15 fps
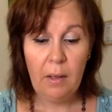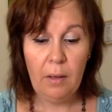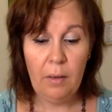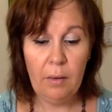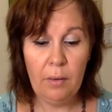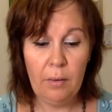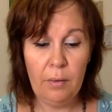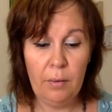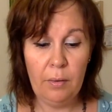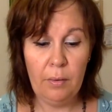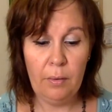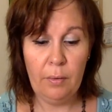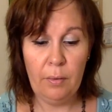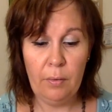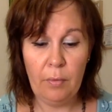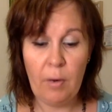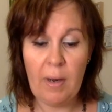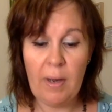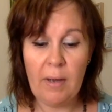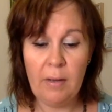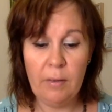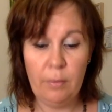Euh,
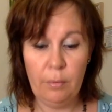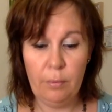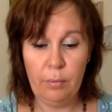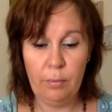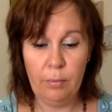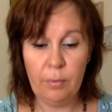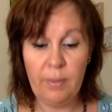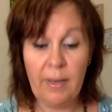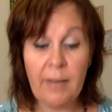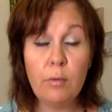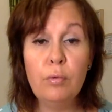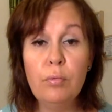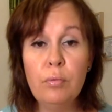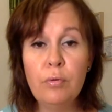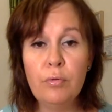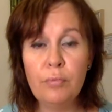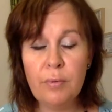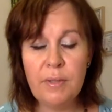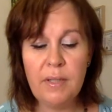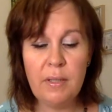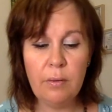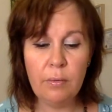voilà, euh, grec où je vous
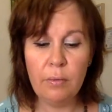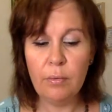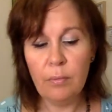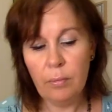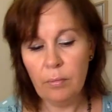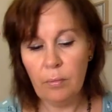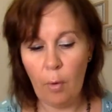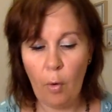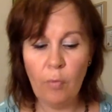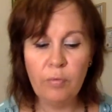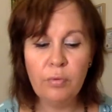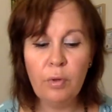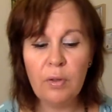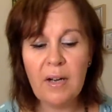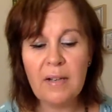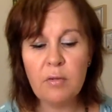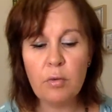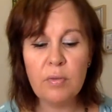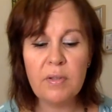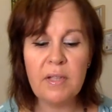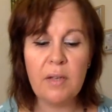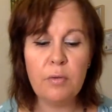dis, on vous donne
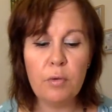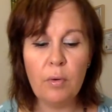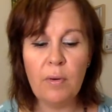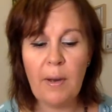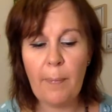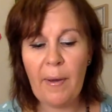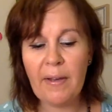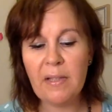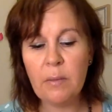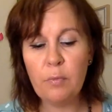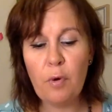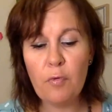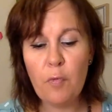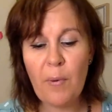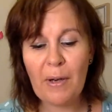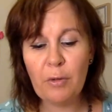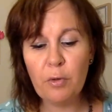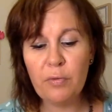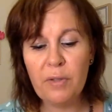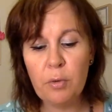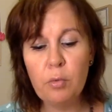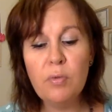l'association. Là, par exemple, on vous parle
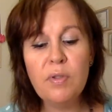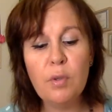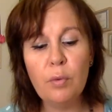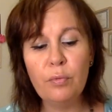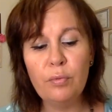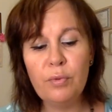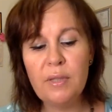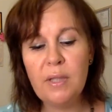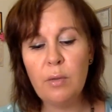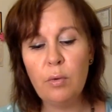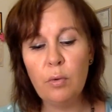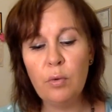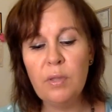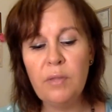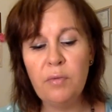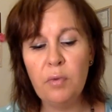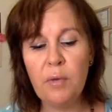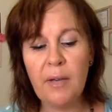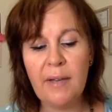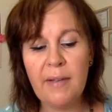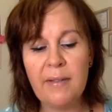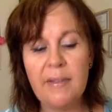de Vénus et on vous dit qu'au niveau
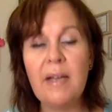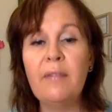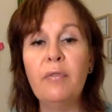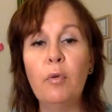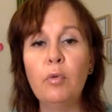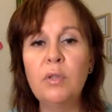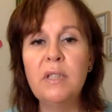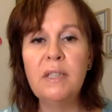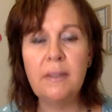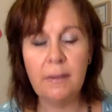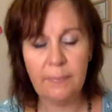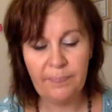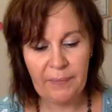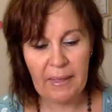grec, c'est Aphrodite.